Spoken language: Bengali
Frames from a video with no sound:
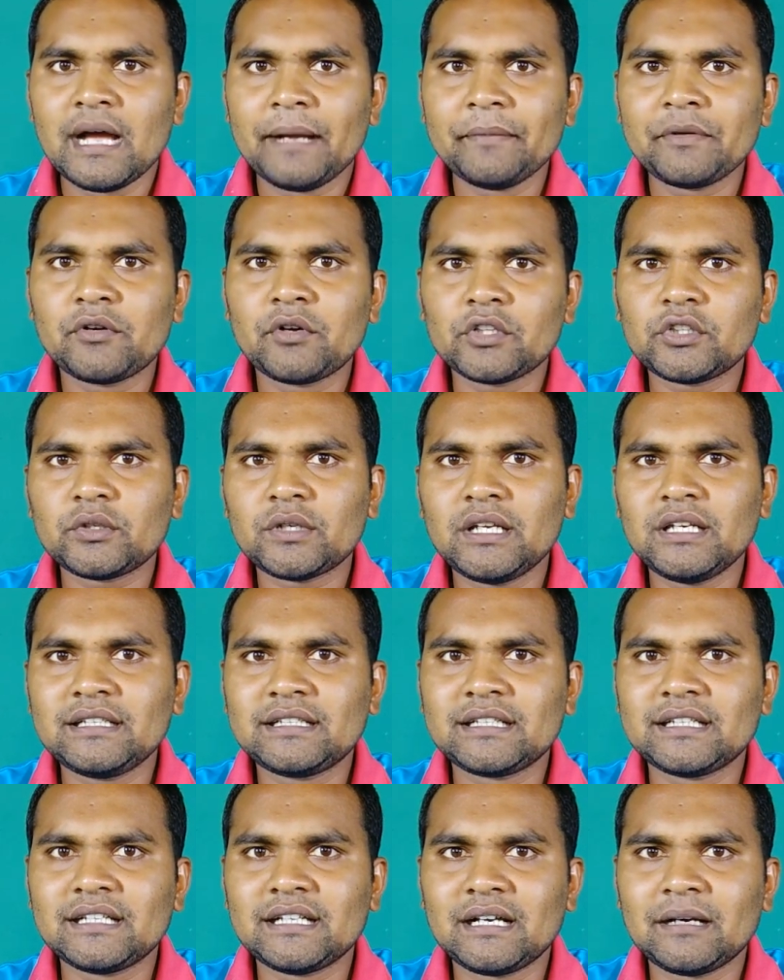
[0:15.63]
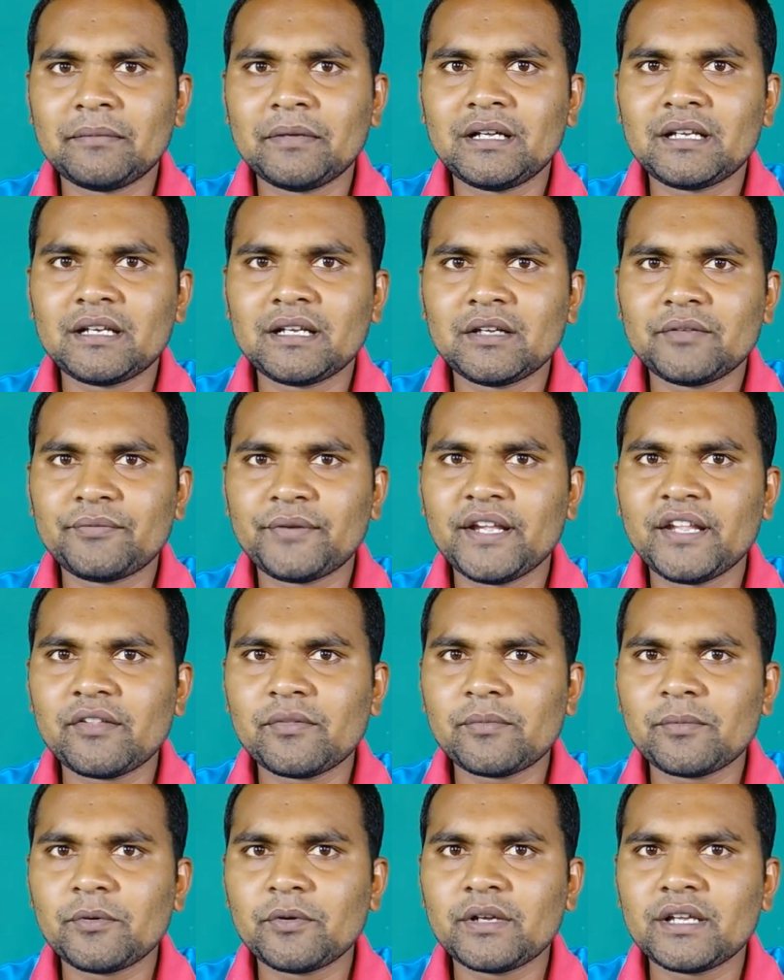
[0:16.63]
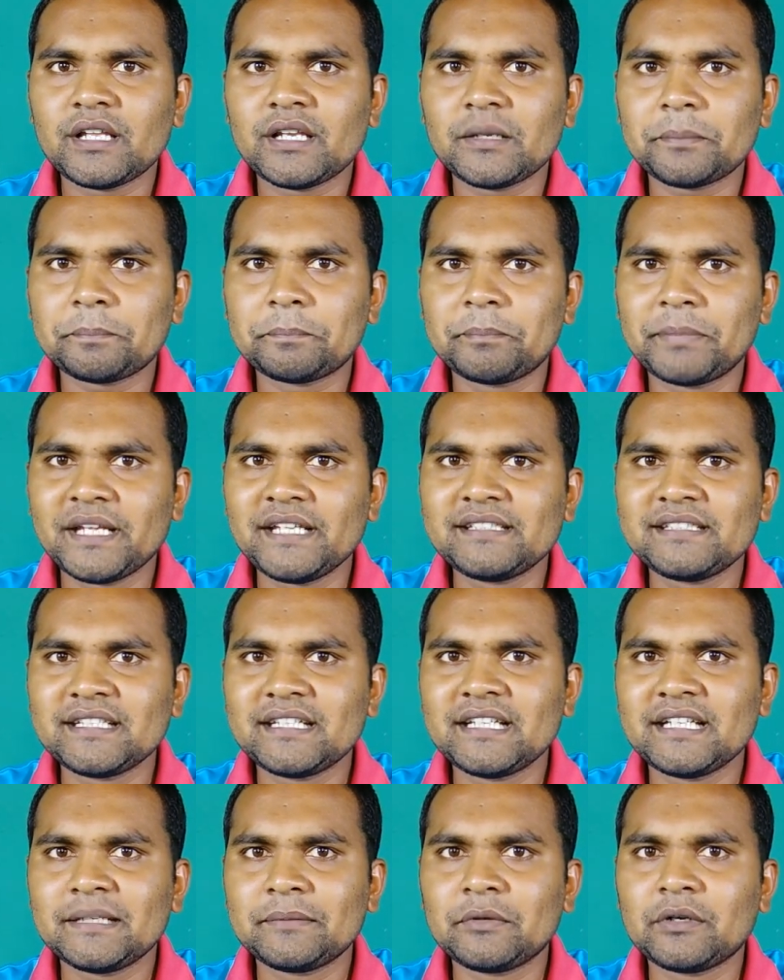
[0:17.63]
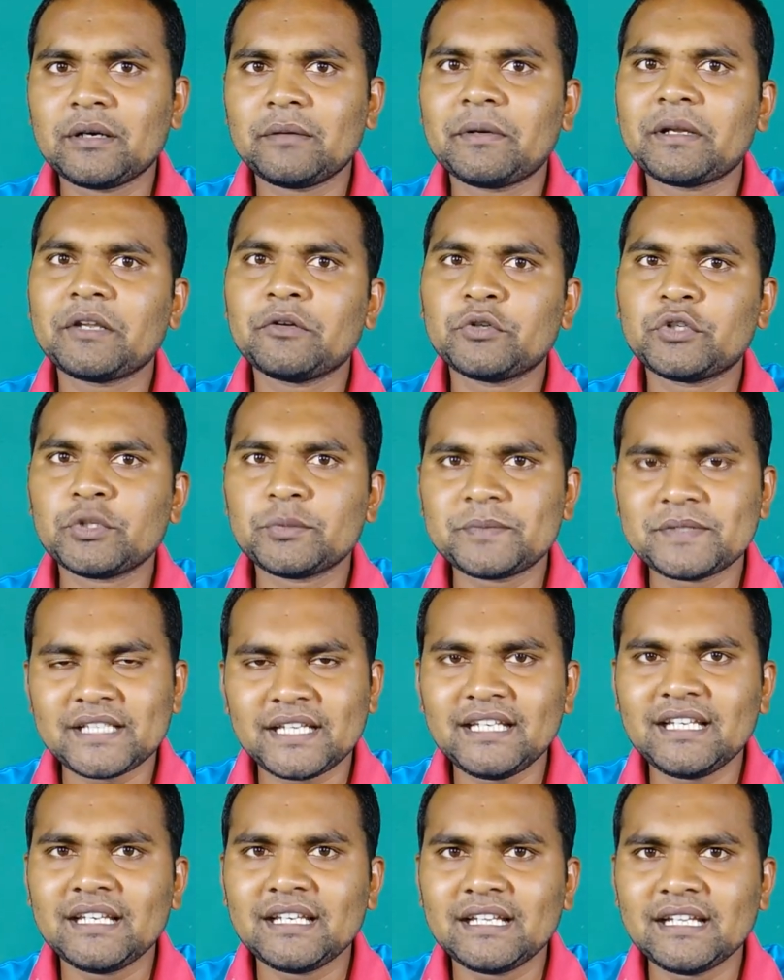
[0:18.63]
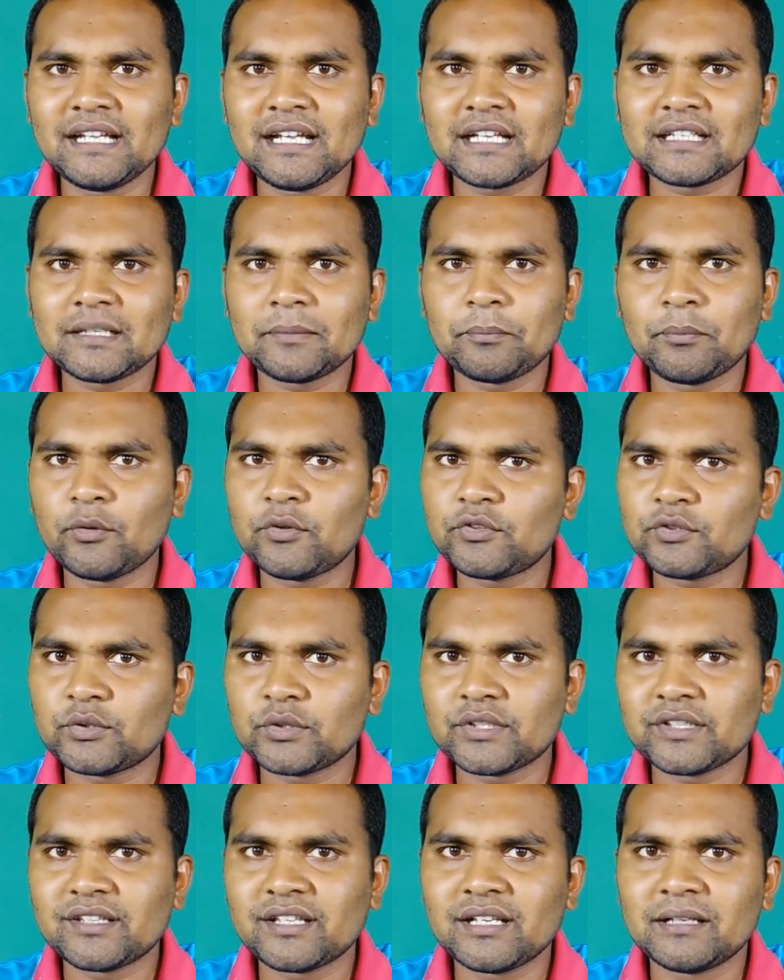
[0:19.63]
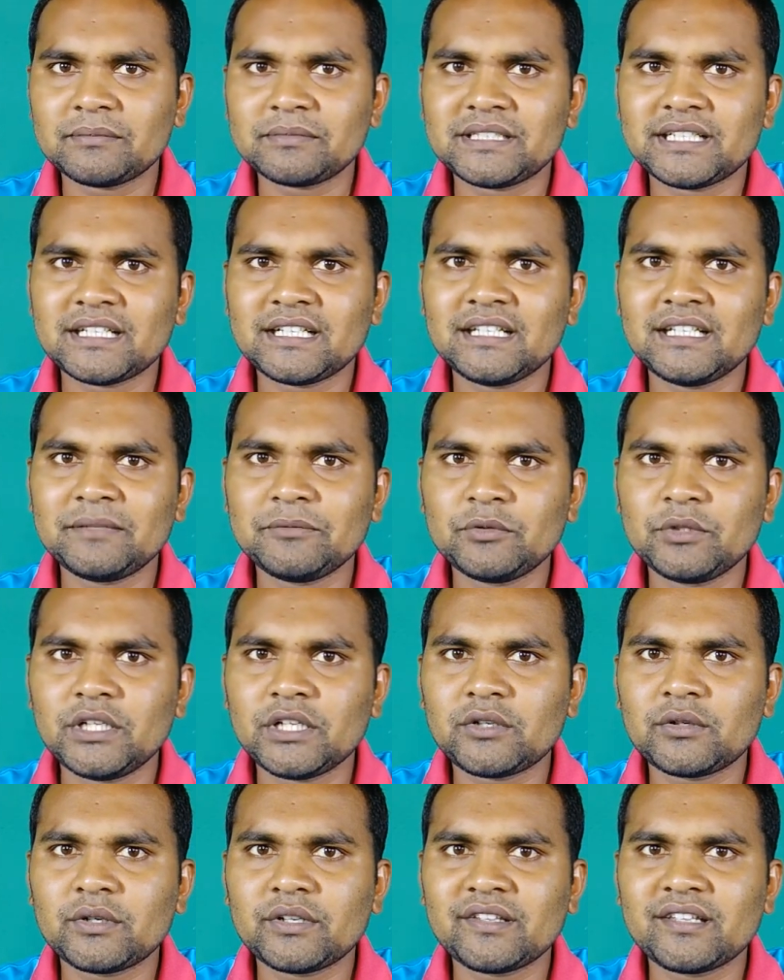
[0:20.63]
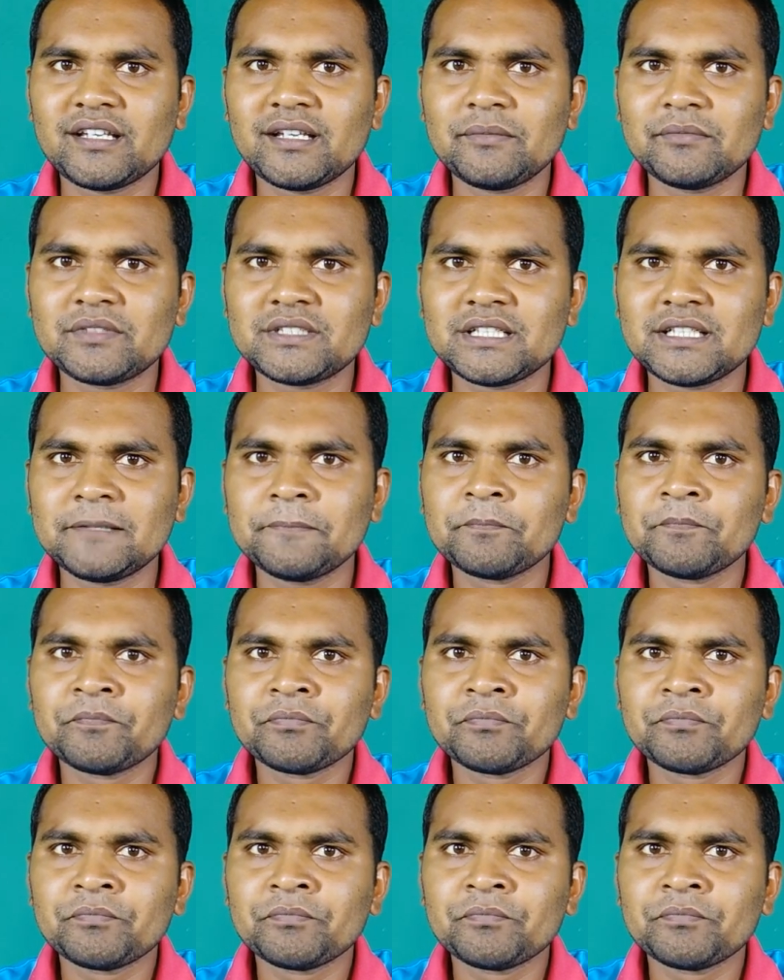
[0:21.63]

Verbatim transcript: আমি গতকালকে আমার ফেসবুকের পেজে এবং আমার ইউটিউব চ্যানেলে একটা পোস্ট করেছিলাম সেখানে আমি উল্লেখ করেছিলাম যে